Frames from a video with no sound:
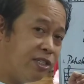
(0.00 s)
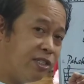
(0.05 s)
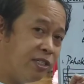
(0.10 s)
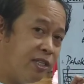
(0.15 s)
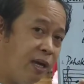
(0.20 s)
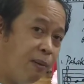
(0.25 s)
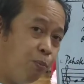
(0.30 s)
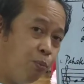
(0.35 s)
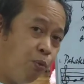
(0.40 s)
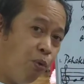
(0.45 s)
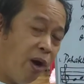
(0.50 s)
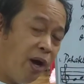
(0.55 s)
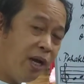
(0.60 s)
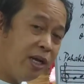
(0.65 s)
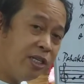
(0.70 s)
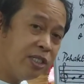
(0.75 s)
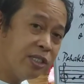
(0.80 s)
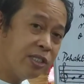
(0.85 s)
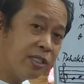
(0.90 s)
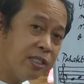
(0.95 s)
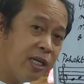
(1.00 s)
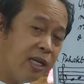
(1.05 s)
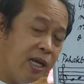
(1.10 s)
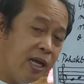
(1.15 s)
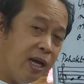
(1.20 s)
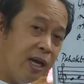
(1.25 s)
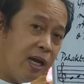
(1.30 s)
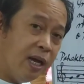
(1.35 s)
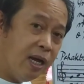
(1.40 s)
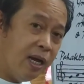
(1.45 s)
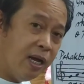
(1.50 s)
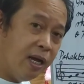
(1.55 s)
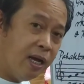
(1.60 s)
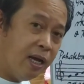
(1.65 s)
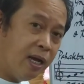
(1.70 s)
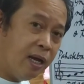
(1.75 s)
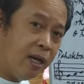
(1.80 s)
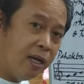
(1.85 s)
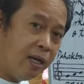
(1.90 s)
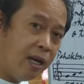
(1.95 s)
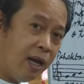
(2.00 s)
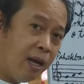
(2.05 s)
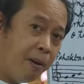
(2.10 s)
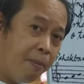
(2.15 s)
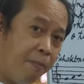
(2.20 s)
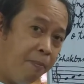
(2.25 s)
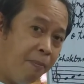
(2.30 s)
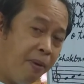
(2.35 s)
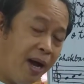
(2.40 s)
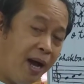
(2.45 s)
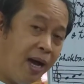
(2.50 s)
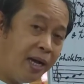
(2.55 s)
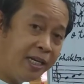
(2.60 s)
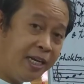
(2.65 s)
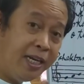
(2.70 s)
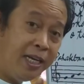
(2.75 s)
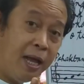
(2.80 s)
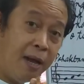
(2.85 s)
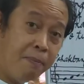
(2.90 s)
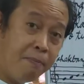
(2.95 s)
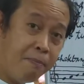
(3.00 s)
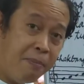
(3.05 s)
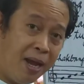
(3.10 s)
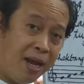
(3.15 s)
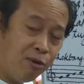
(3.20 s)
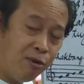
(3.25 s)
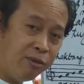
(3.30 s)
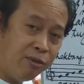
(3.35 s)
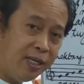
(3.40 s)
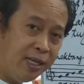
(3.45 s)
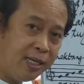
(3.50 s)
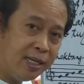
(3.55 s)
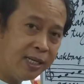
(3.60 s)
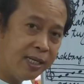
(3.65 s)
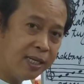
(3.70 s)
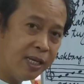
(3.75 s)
stepwise uh, na bahagi ng melody.